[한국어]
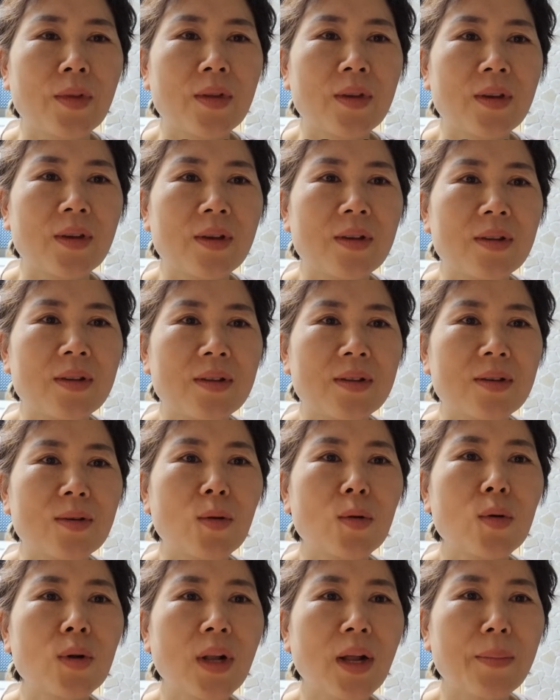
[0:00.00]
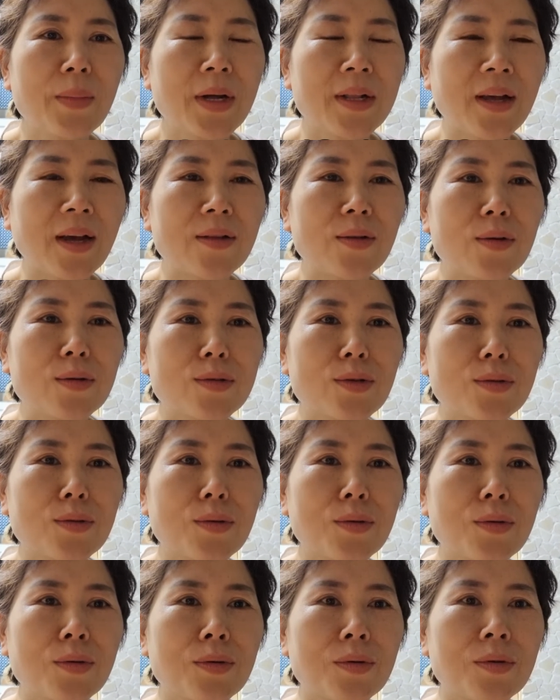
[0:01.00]
이제 코로나만
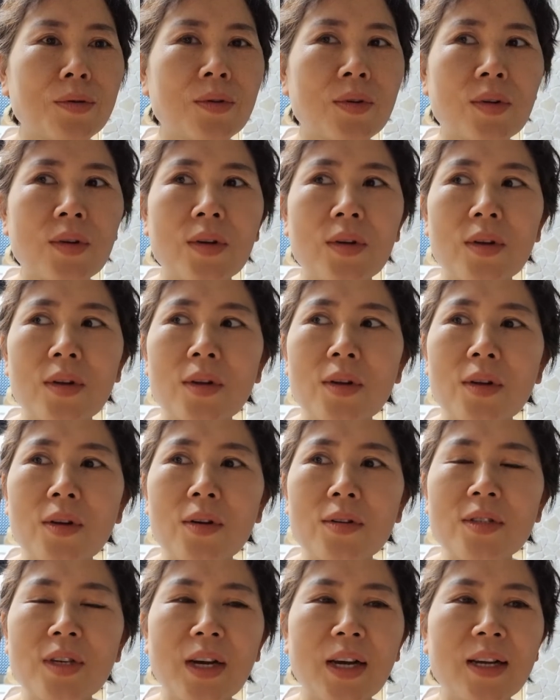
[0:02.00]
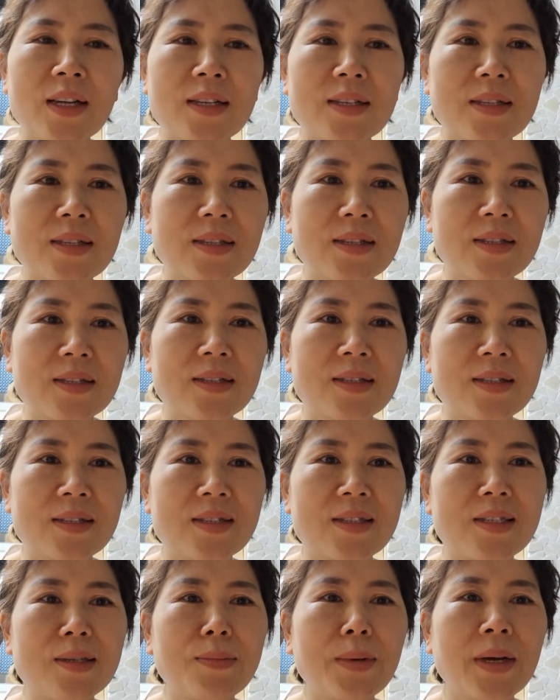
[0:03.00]
아니었어도 제가
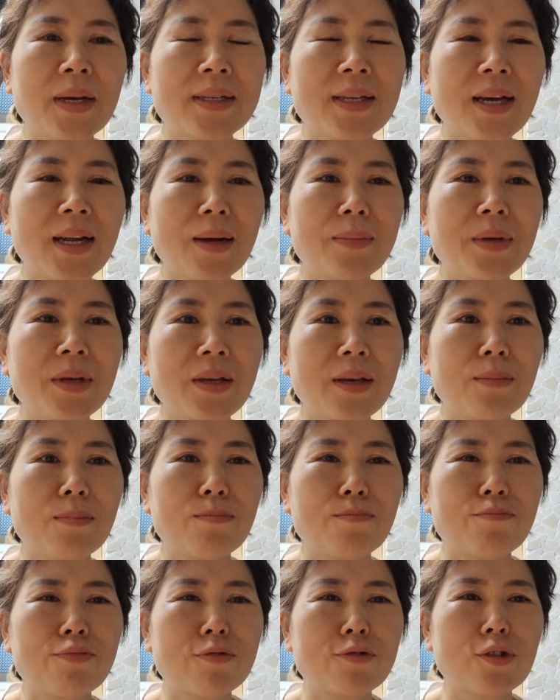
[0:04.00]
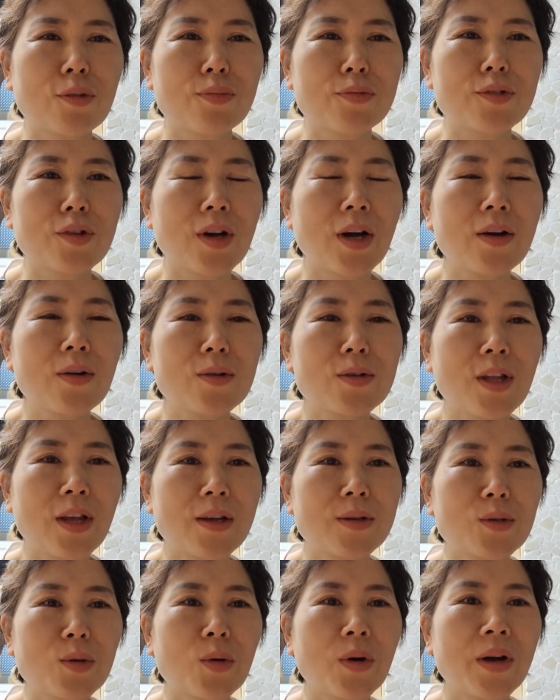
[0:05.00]
집에 사람이 북적북적한 걸
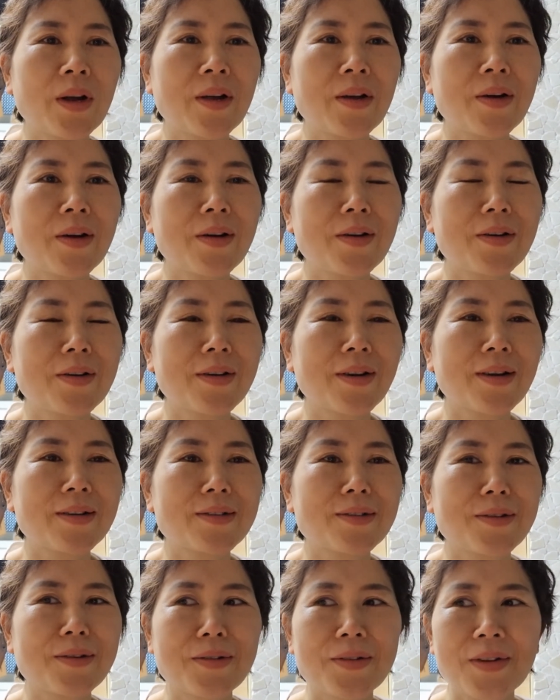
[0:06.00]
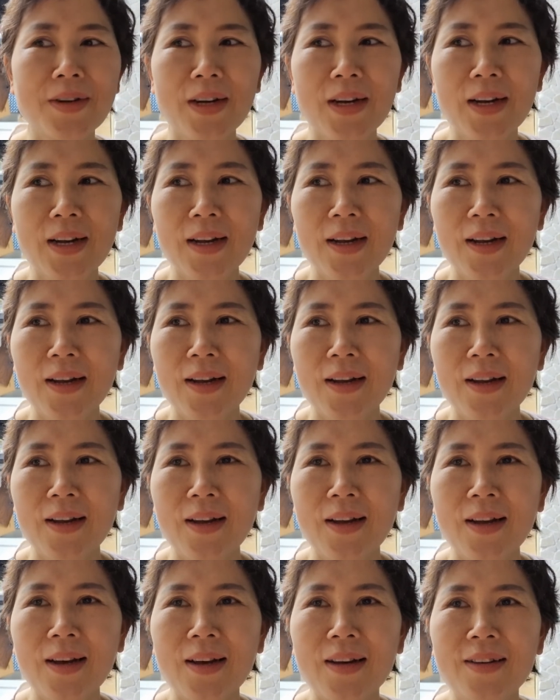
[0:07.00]
되게 좋아해요. 그래가지고,
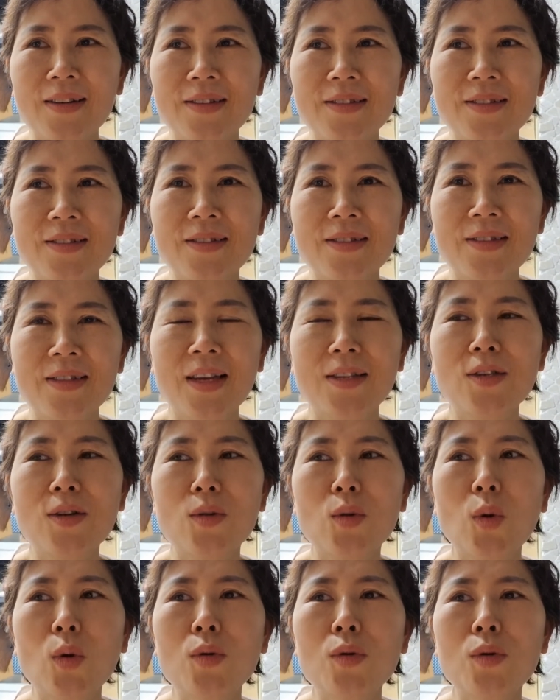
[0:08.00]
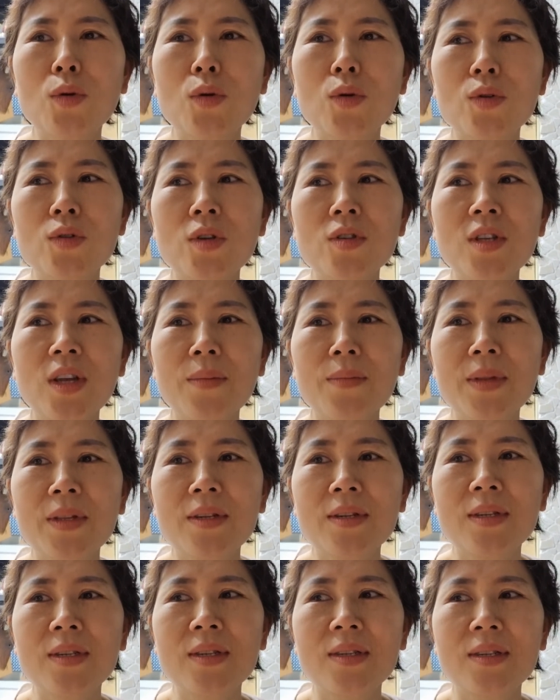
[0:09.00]
아, 예전 동료
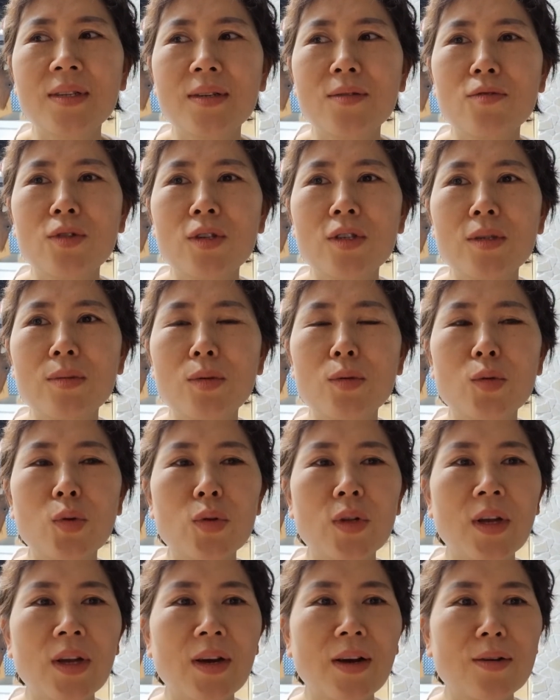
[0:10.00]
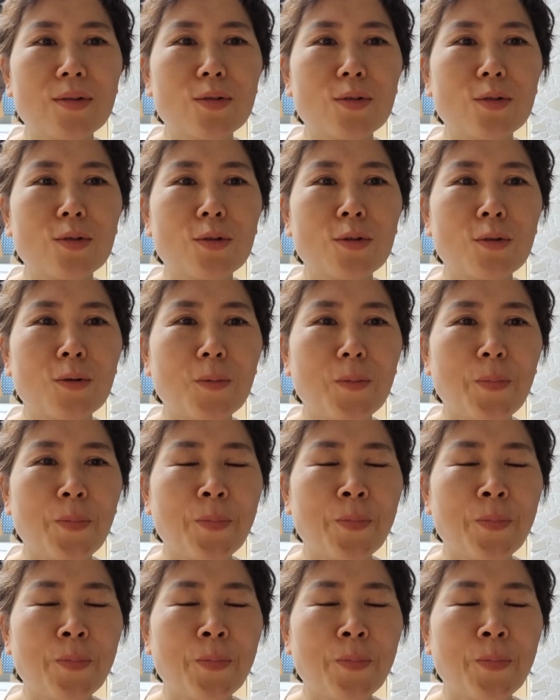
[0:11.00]
선생님들 우리 집을 초대해갖고